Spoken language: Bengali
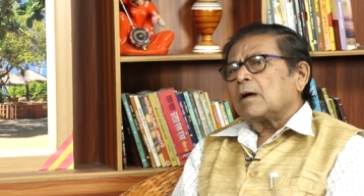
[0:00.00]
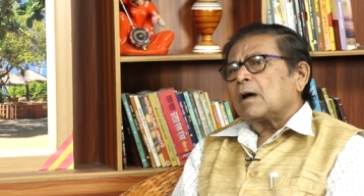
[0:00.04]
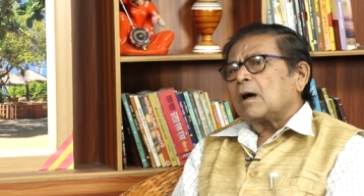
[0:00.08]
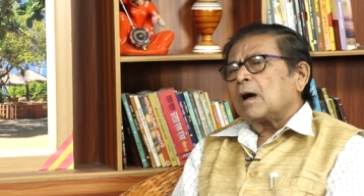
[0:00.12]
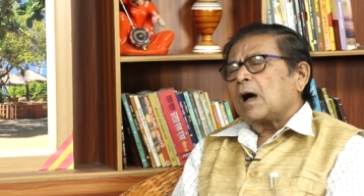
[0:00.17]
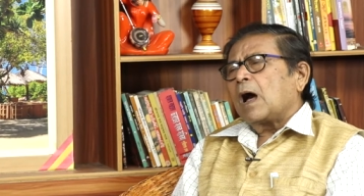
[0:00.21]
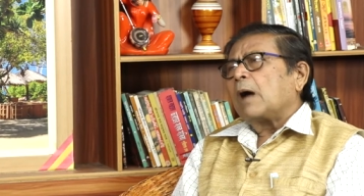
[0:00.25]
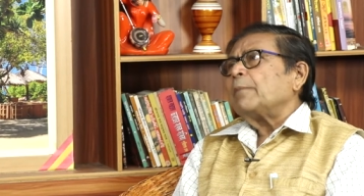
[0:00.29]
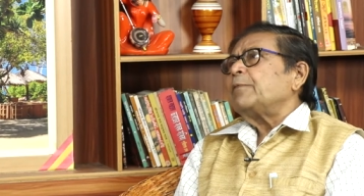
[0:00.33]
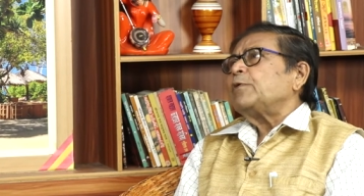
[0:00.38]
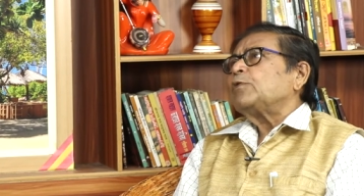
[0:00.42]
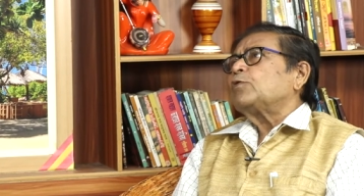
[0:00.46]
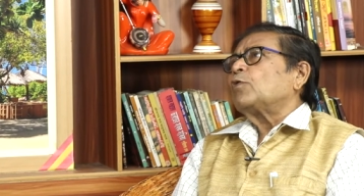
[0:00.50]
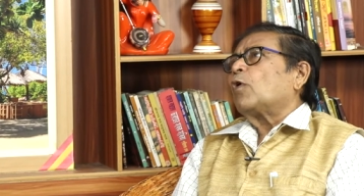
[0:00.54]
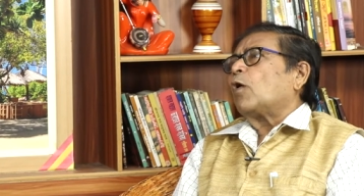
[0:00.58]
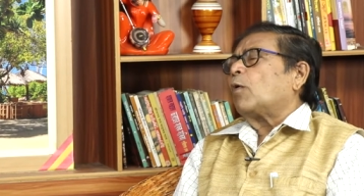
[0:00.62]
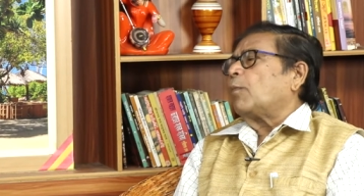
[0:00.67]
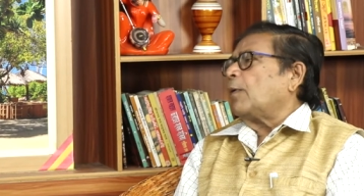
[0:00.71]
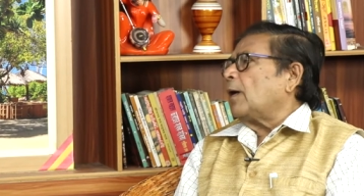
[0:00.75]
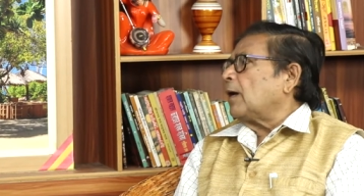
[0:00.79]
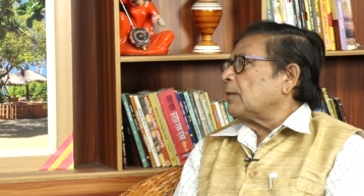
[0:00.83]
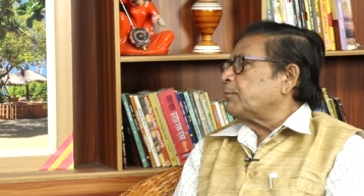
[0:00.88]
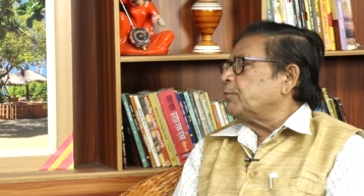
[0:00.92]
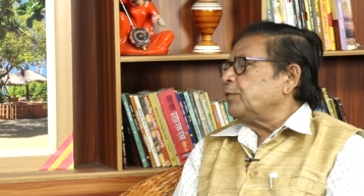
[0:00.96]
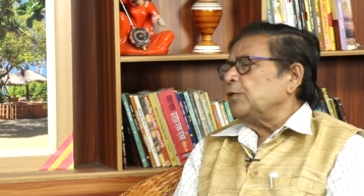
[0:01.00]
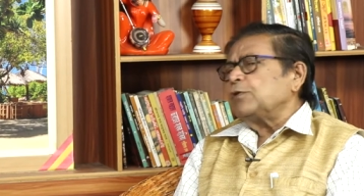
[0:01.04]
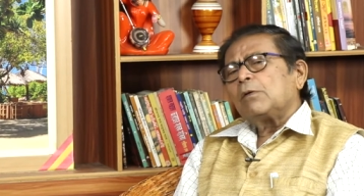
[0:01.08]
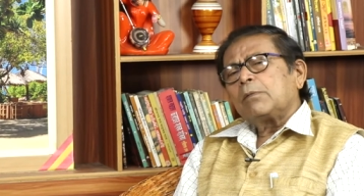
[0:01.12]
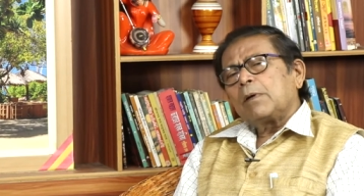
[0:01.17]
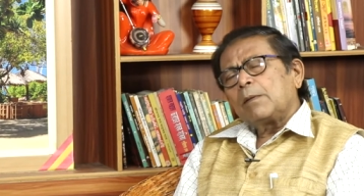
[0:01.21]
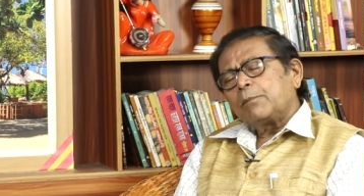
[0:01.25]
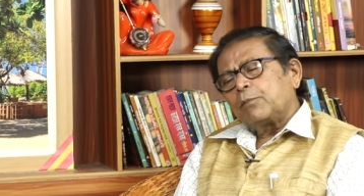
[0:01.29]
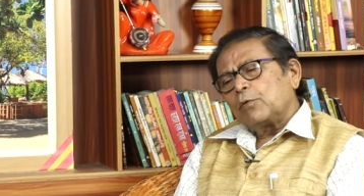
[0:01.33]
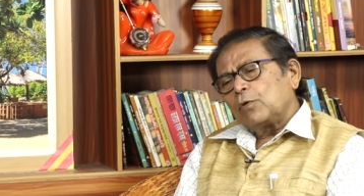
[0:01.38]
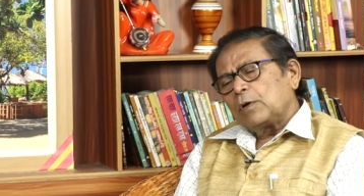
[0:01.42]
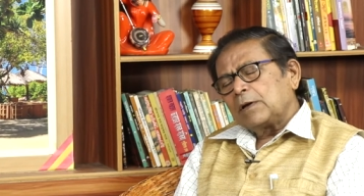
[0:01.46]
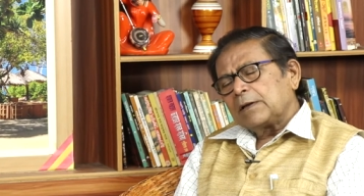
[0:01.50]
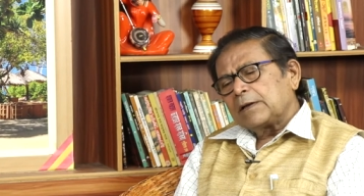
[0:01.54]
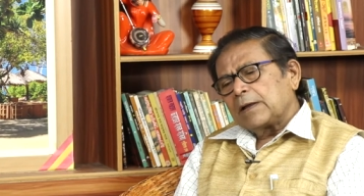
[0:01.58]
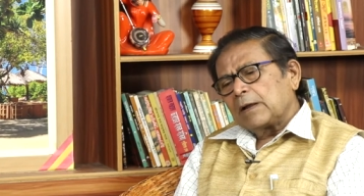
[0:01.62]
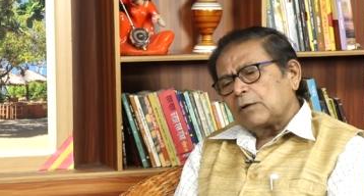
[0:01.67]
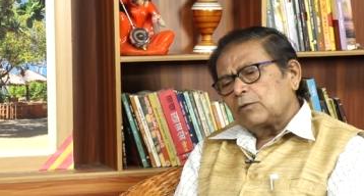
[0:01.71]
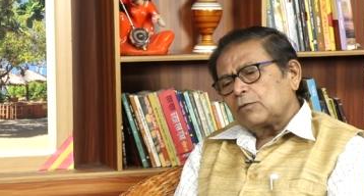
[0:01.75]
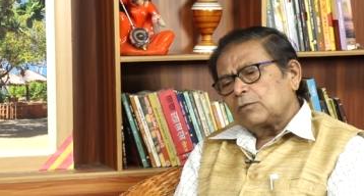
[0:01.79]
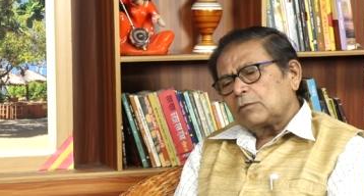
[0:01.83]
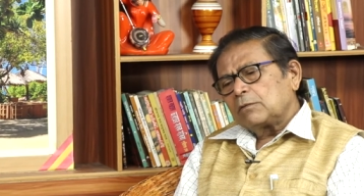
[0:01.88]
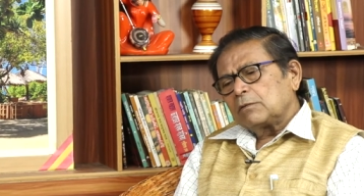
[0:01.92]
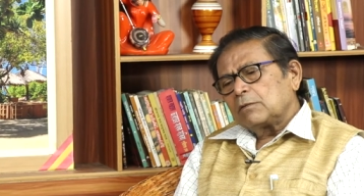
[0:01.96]
আমি তো অবাক বিধবা পল্লী কেন
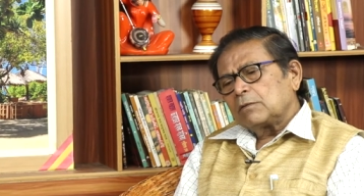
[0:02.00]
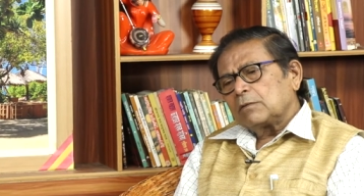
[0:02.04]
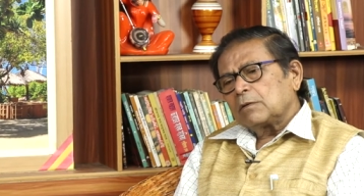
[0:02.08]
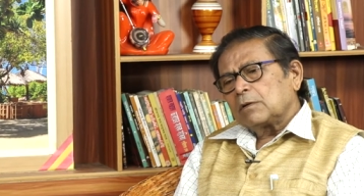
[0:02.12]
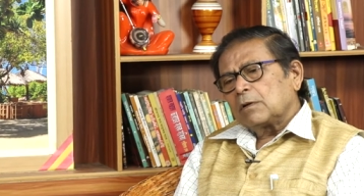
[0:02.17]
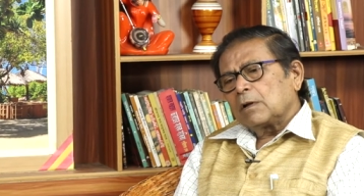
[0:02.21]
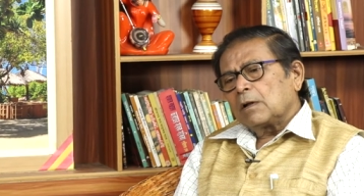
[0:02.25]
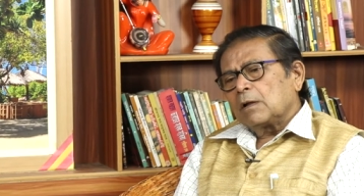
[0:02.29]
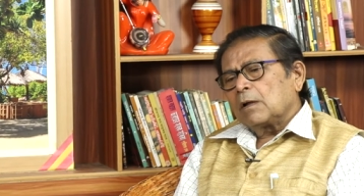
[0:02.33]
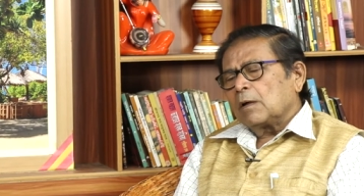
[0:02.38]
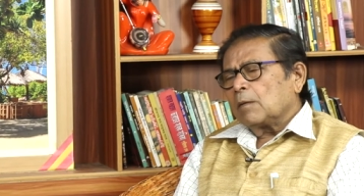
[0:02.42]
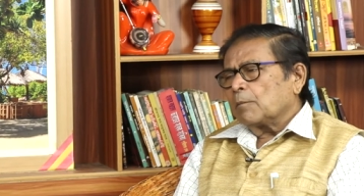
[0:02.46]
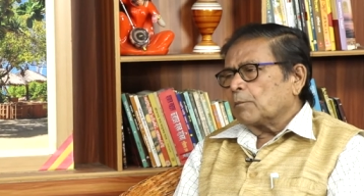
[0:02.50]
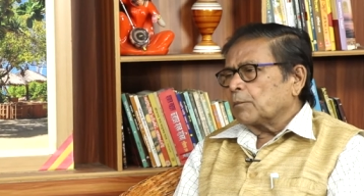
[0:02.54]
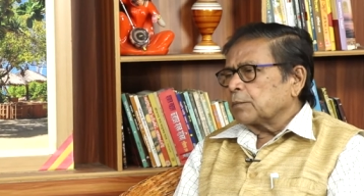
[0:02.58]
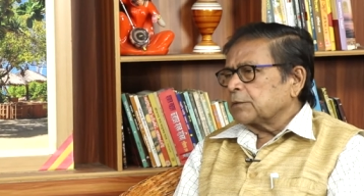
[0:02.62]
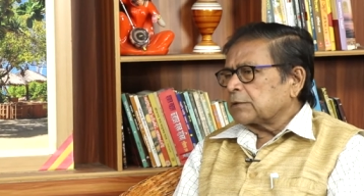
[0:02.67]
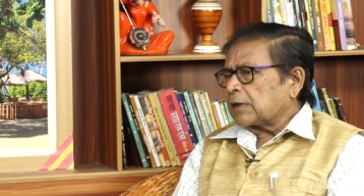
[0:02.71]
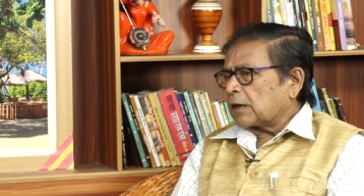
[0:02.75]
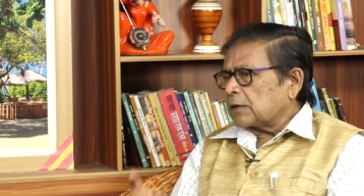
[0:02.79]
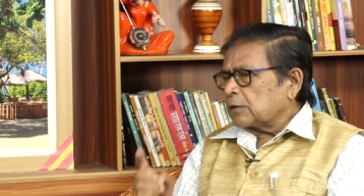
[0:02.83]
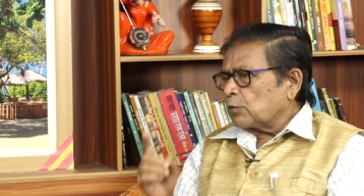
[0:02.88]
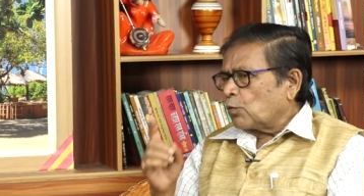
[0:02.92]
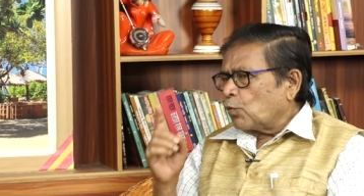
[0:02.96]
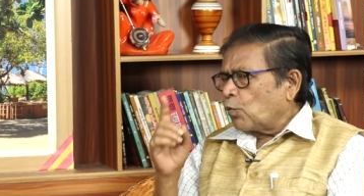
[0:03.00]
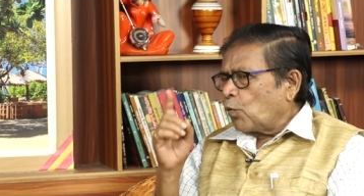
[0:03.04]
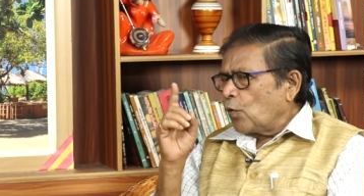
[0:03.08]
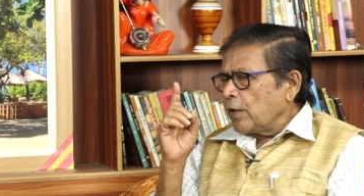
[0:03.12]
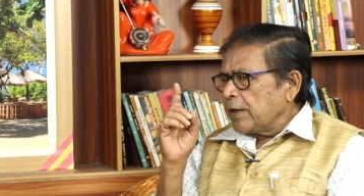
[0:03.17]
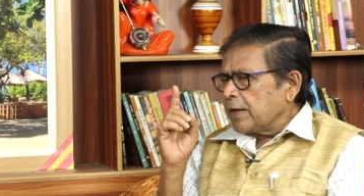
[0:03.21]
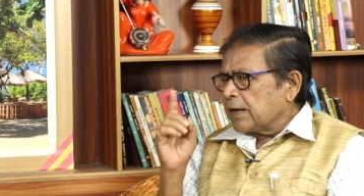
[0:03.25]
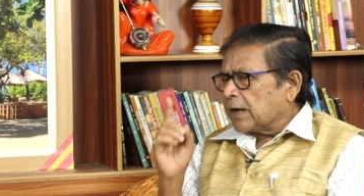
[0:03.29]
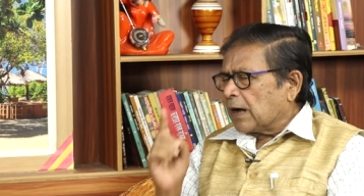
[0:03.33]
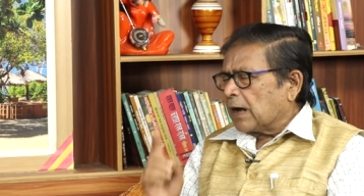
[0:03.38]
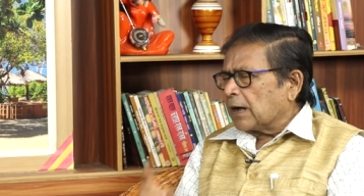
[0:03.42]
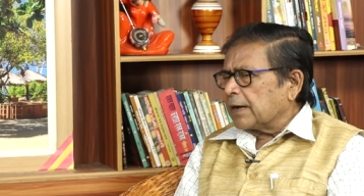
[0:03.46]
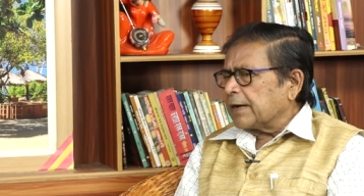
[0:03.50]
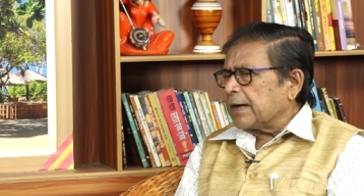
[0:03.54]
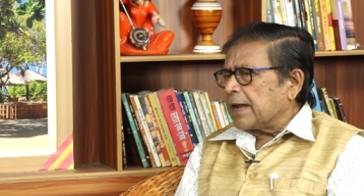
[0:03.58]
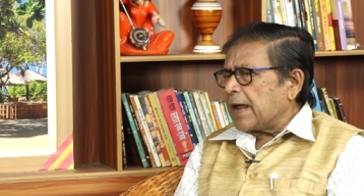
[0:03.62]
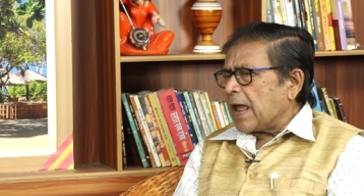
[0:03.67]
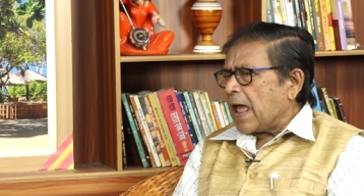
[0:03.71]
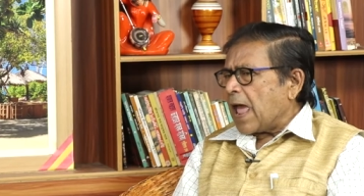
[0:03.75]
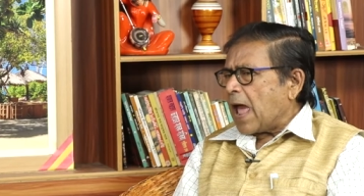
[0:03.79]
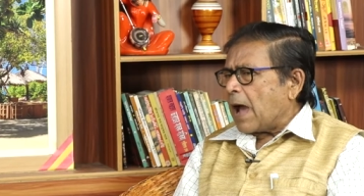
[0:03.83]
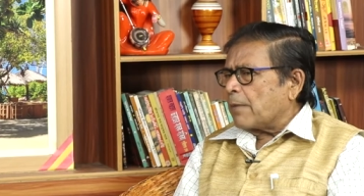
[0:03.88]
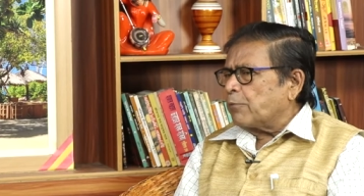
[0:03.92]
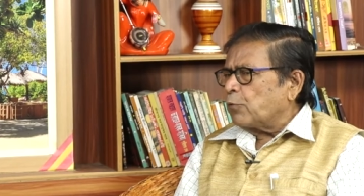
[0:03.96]
তার ওইখানে
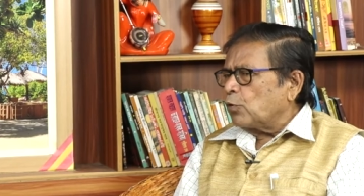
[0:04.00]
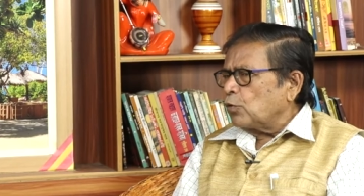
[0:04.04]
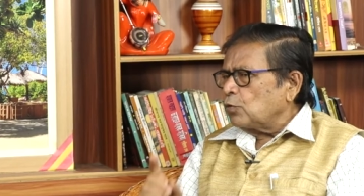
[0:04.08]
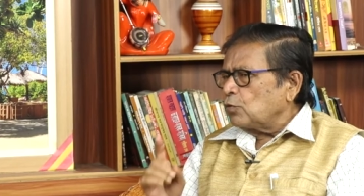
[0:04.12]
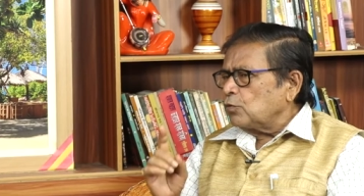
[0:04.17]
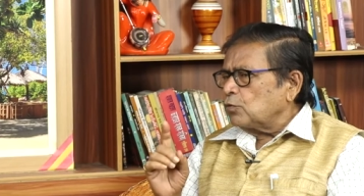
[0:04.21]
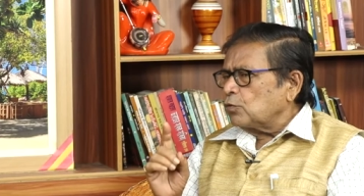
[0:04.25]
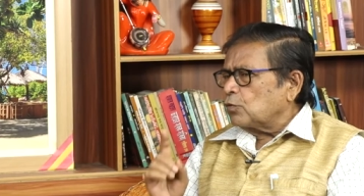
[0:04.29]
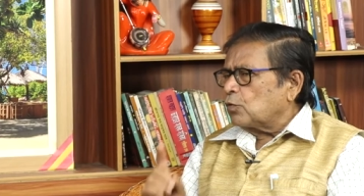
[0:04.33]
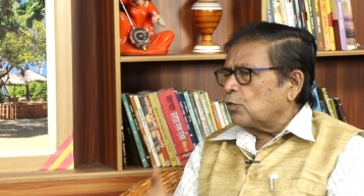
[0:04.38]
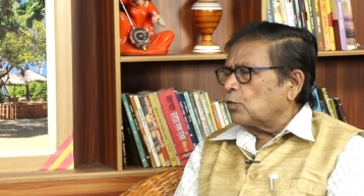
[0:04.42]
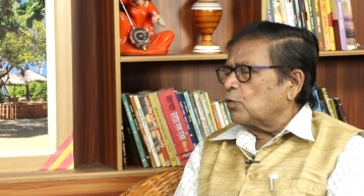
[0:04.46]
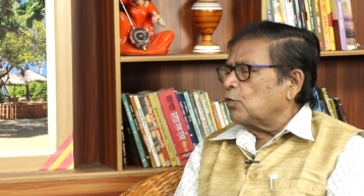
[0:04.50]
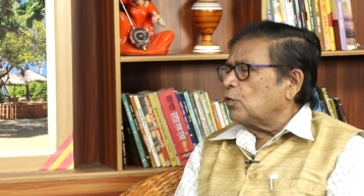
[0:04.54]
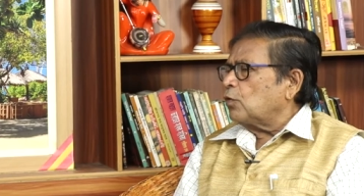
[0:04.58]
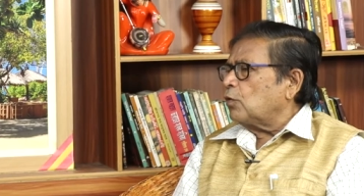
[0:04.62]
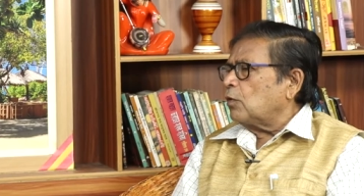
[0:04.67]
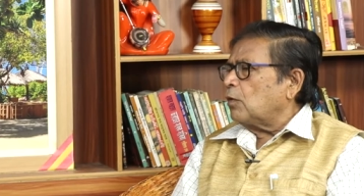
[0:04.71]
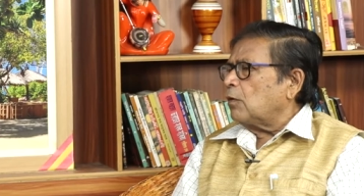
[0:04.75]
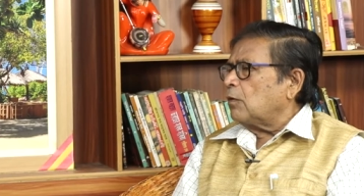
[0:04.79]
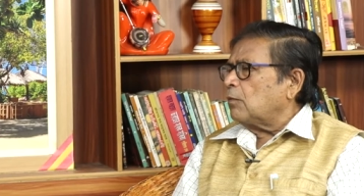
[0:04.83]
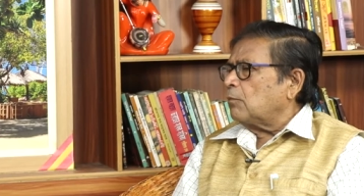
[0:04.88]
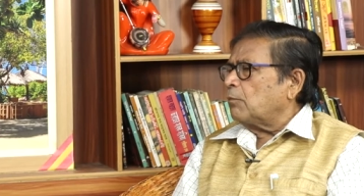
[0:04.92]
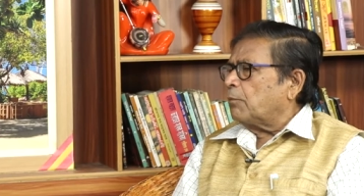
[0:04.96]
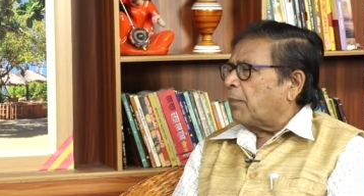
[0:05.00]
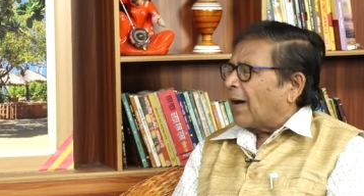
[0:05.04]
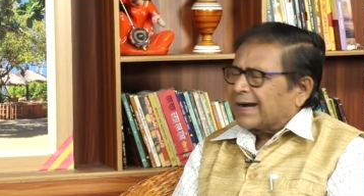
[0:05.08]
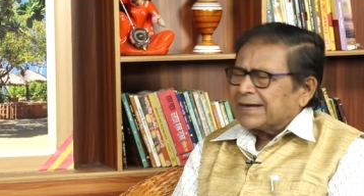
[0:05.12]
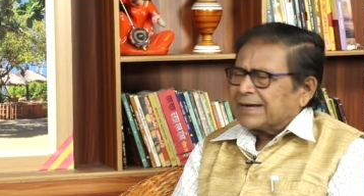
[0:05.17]
এমন কোনো বাড়ি